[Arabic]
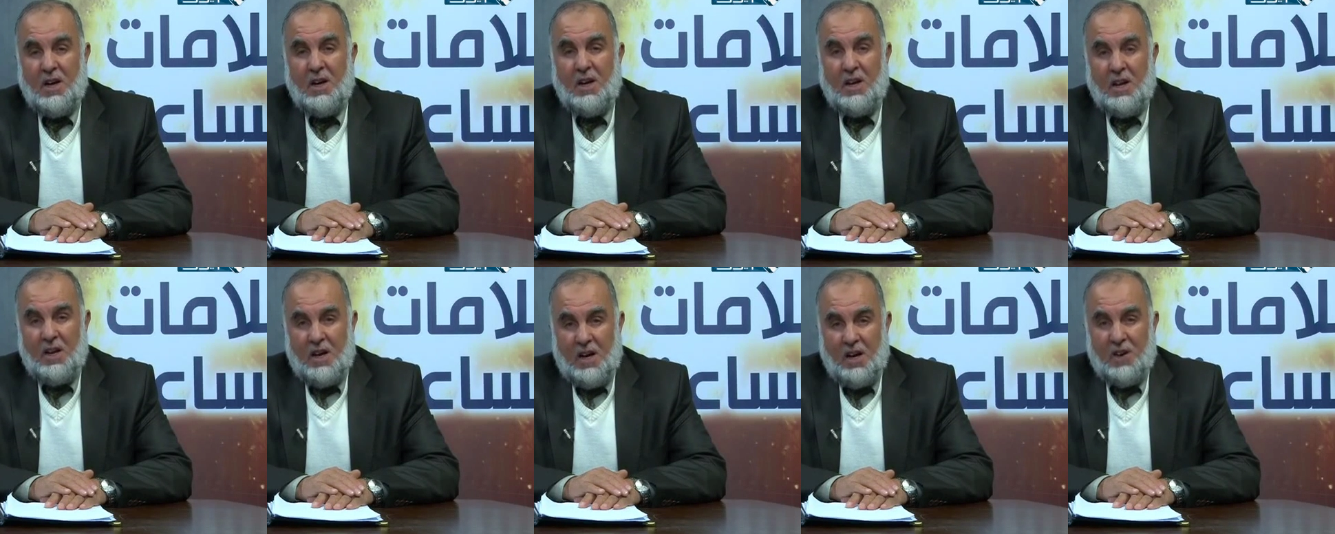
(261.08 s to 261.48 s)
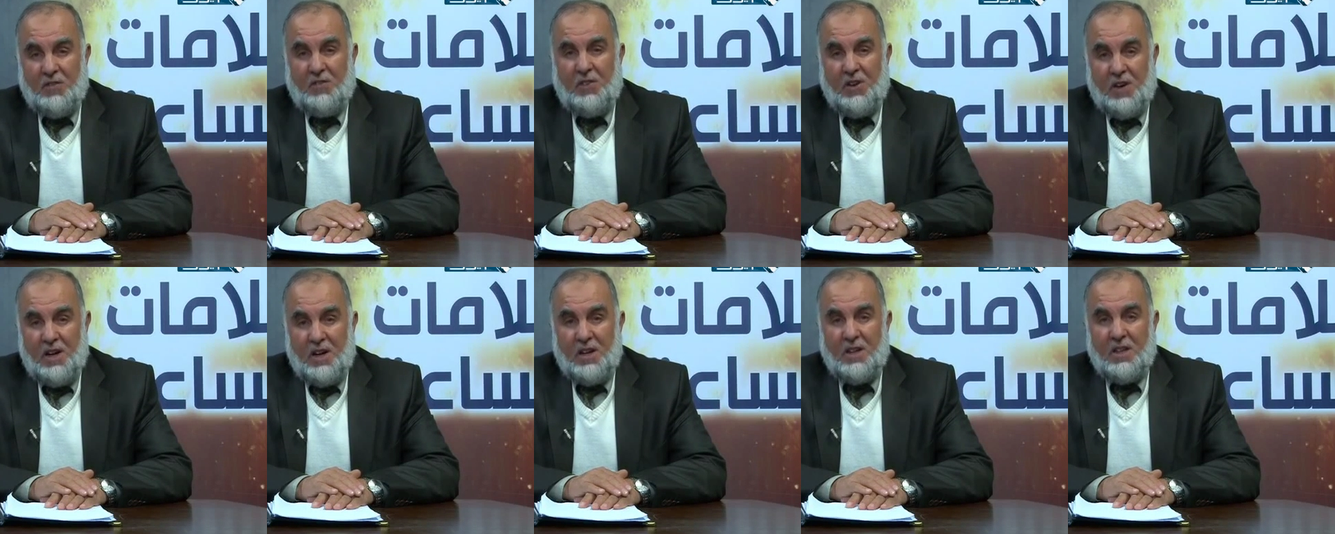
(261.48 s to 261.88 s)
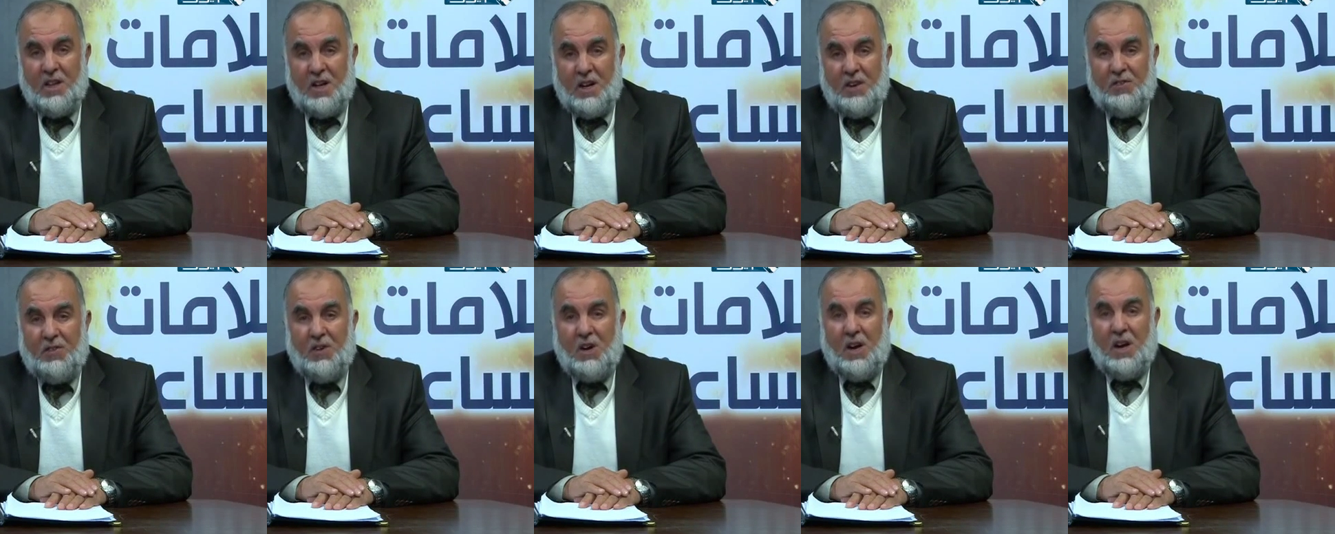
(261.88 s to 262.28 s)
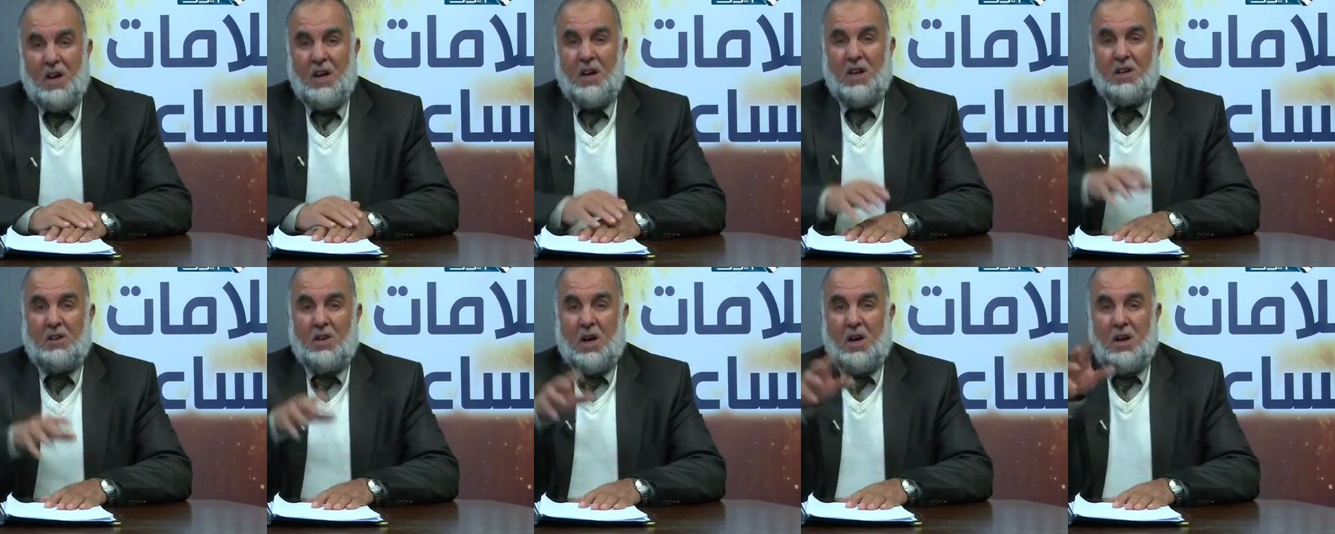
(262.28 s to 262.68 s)
الآن في عندنا في
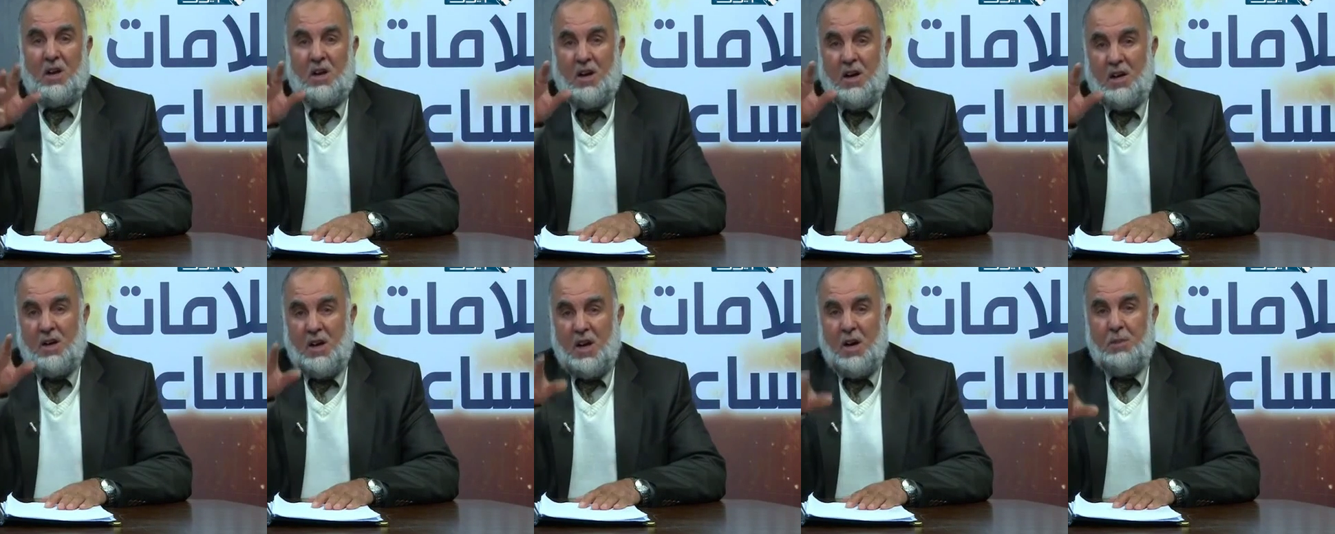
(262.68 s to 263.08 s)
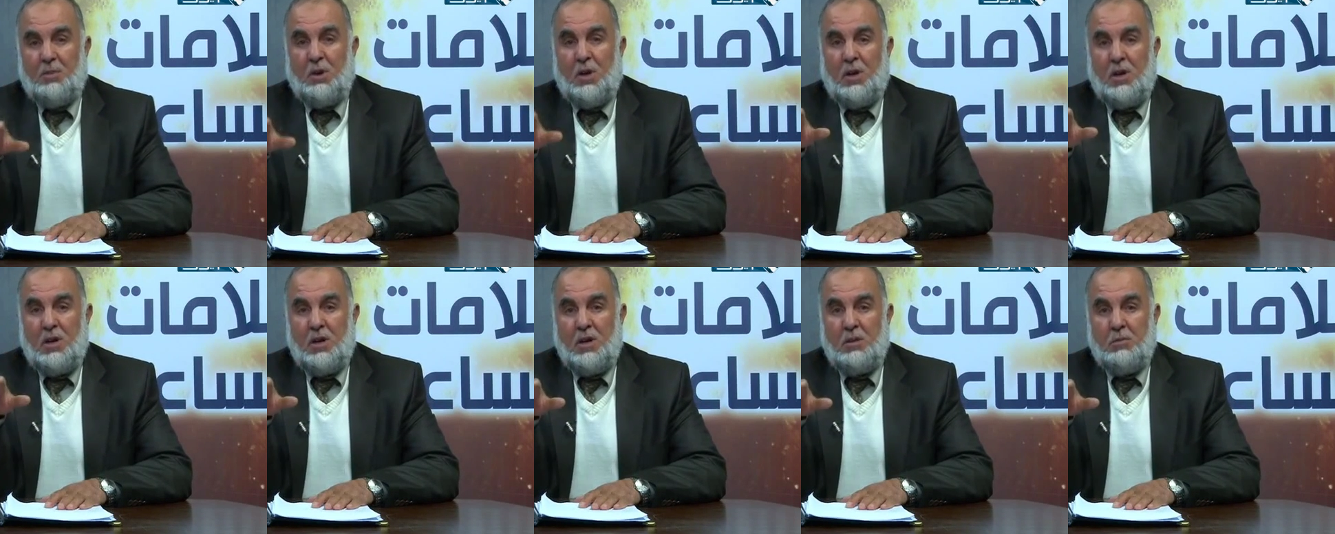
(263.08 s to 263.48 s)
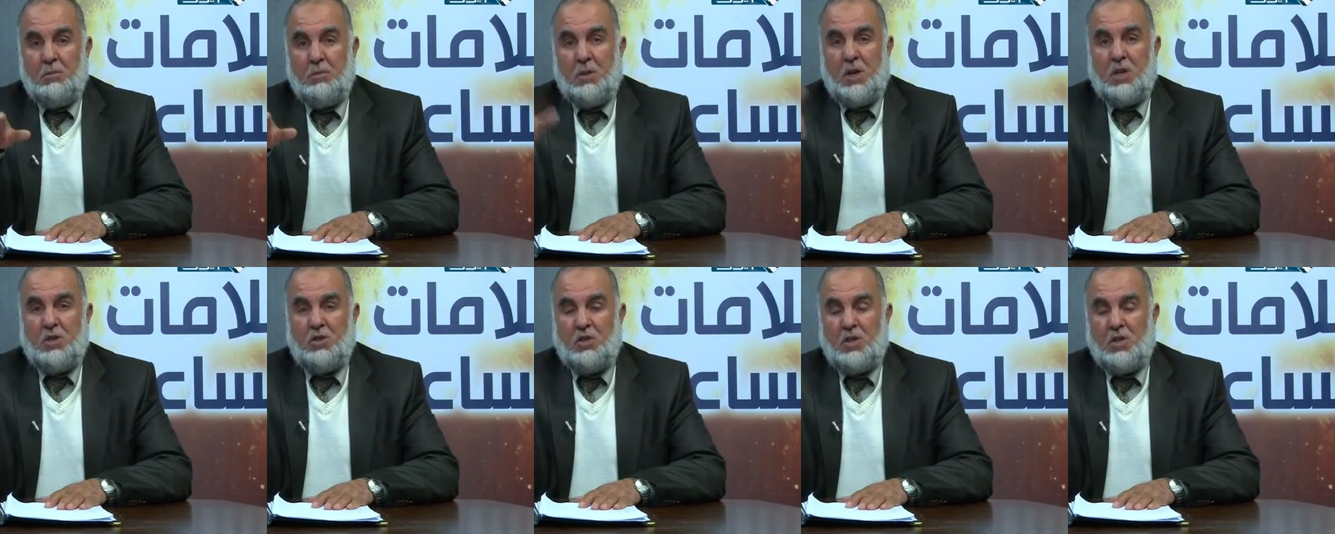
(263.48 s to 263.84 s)
حالة القنابل من